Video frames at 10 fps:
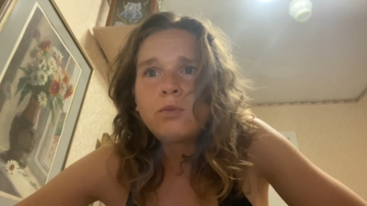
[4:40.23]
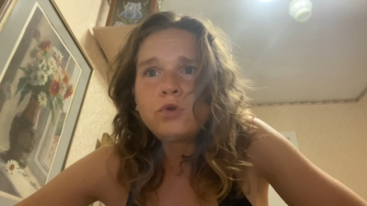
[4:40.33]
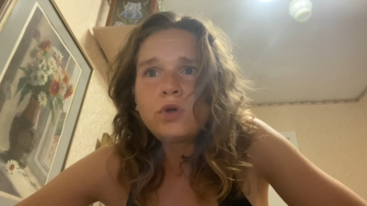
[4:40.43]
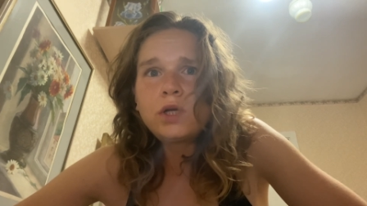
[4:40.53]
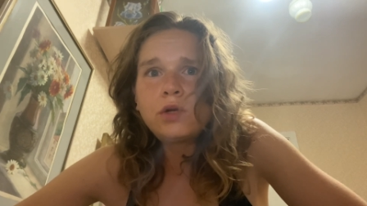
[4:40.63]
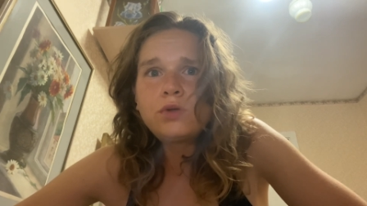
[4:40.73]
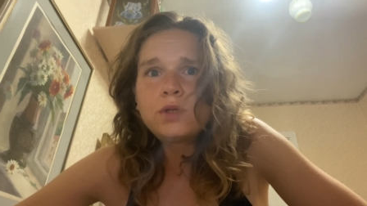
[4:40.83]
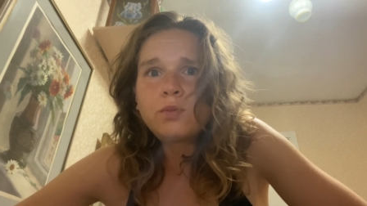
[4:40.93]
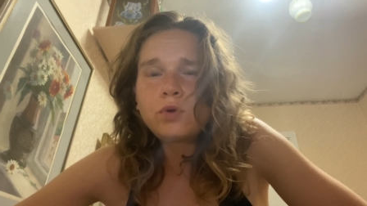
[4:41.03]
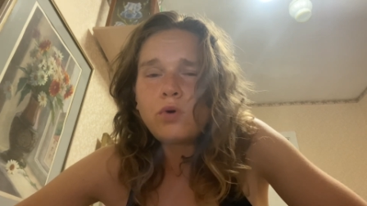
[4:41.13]
Многие
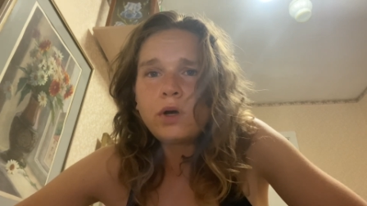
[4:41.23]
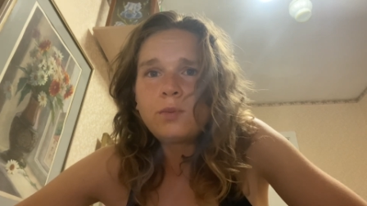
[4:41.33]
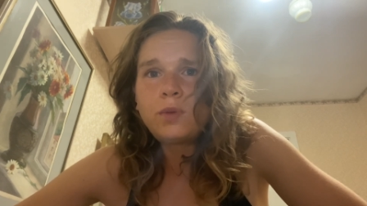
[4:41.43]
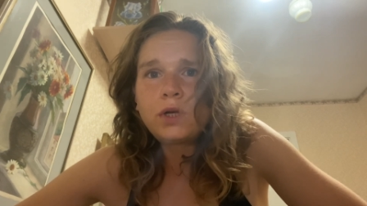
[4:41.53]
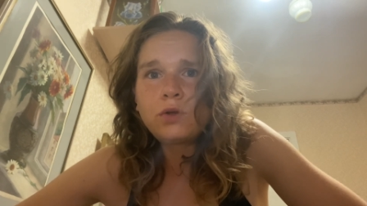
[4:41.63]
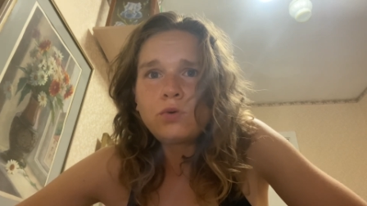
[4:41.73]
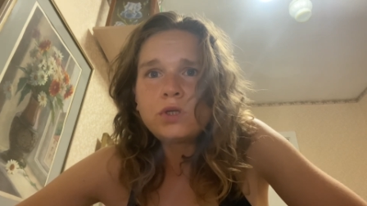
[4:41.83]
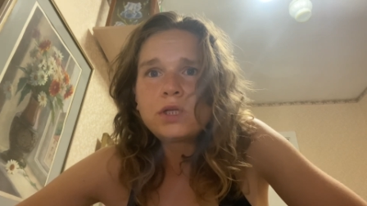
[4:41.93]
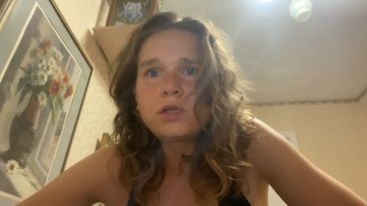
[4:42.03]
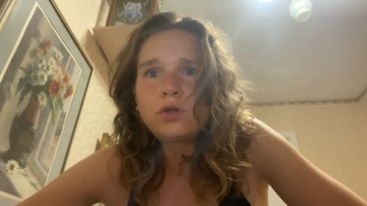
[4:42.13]
люди плохо
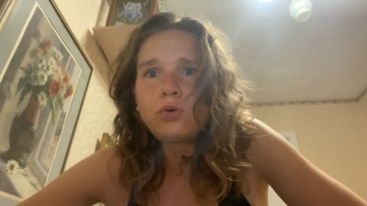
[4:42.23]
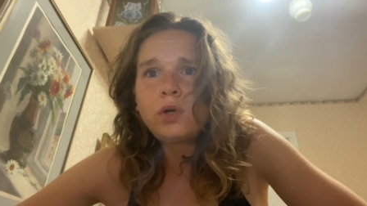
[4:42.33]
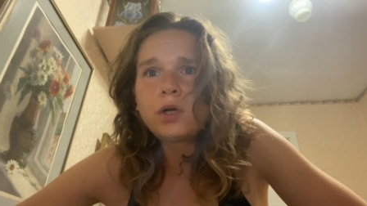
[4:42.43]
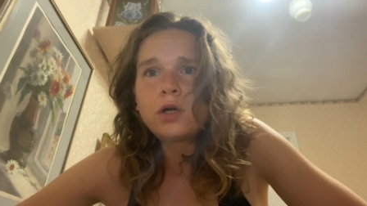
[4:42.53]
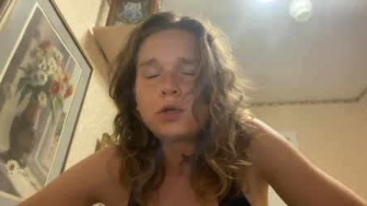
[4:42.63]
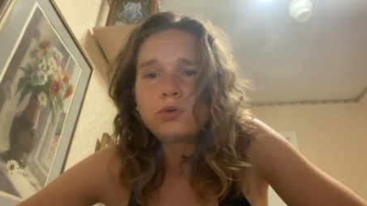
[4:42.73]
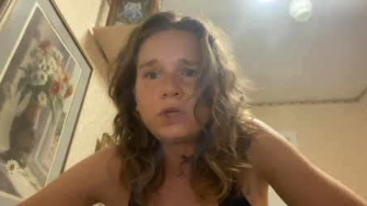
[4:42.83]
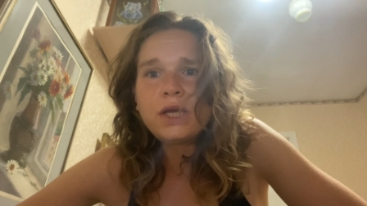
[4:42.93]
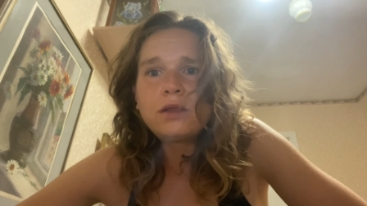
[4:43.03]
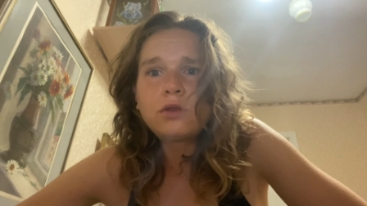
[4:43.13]
переносят не только
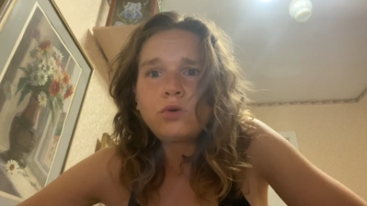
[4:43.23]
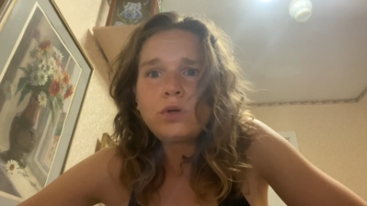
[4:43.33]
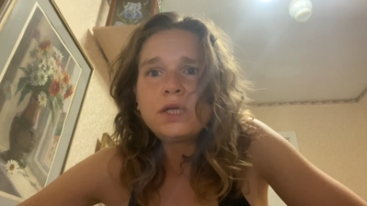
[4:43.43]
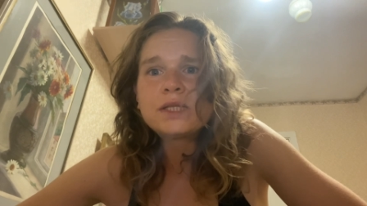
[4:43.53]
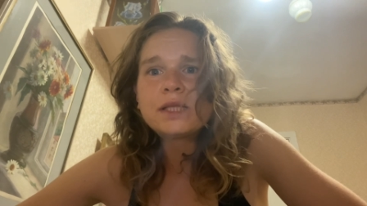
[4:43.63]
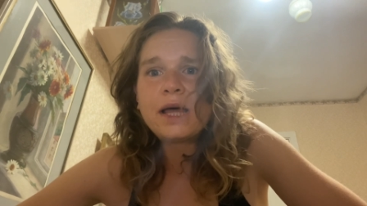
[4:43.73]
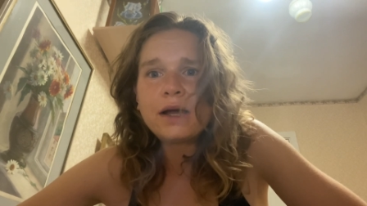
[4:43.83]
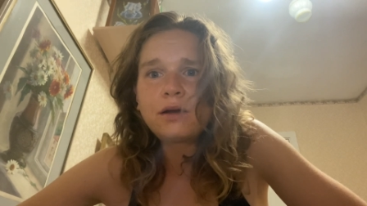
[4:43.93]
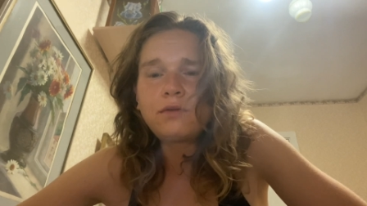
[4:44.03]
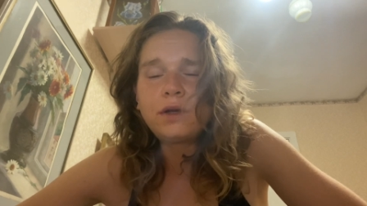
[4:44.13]
глютен, но и
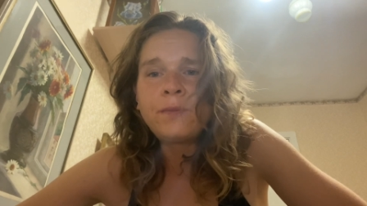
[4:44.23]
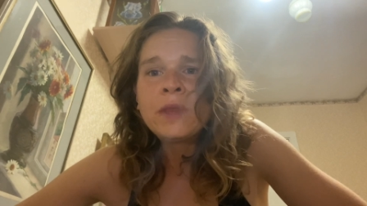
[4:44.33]
злаковые.